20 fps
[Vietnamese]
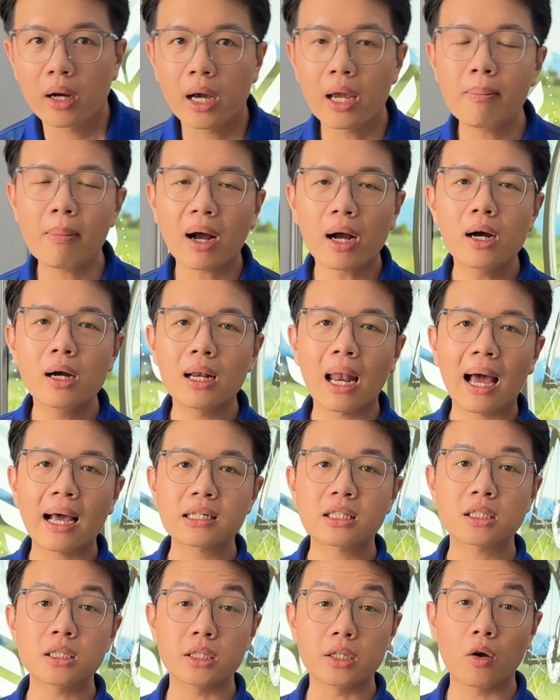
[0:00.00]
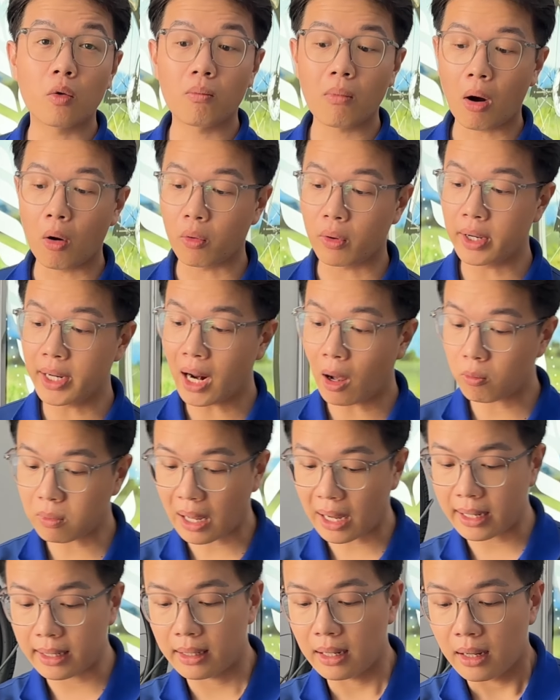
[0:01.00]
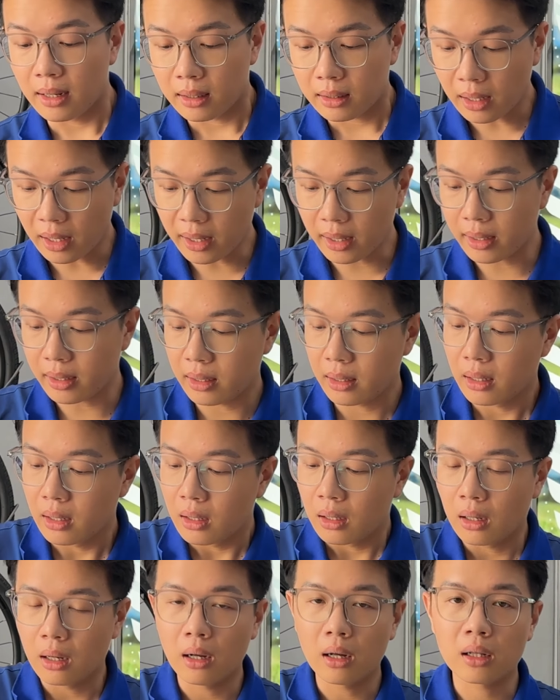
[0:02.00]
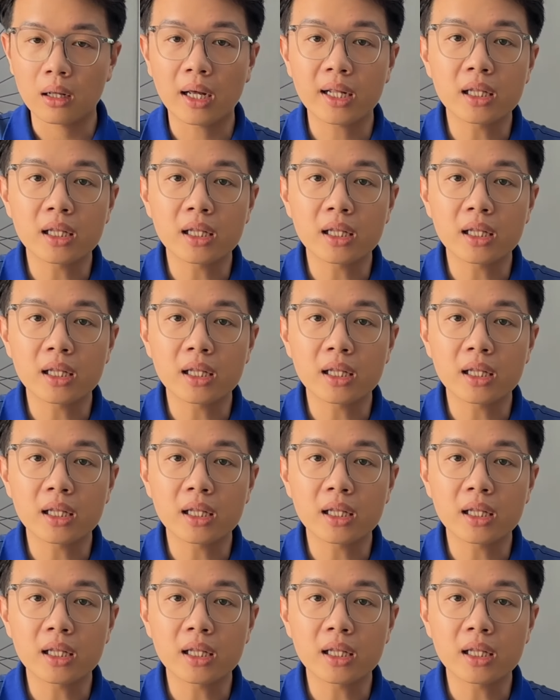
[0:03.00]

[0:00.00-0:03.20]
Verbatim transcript: khi mà người lái sử dụng mẫu ghi đông này thì à,